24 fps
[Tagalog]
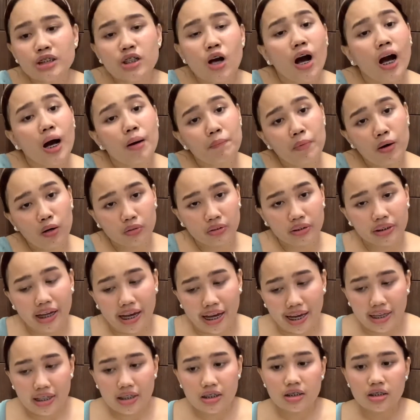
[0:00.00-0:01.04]
Talk about
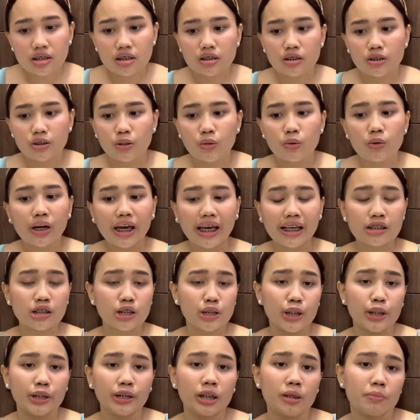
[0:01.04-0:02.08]
guys, yung
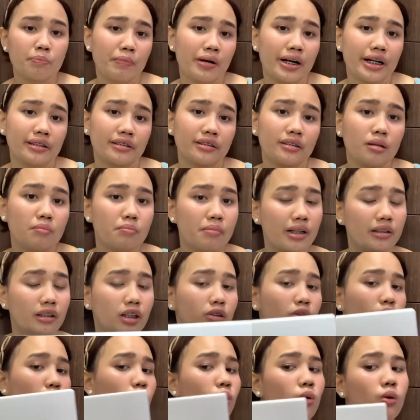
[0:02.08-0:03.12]
external part naman
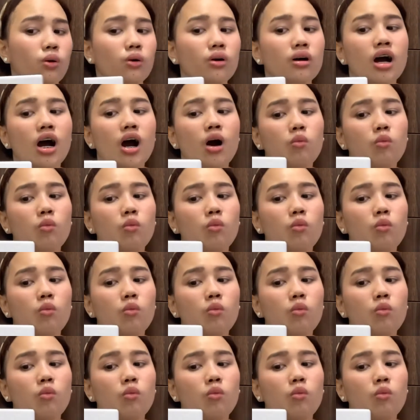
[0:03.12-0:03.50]
itong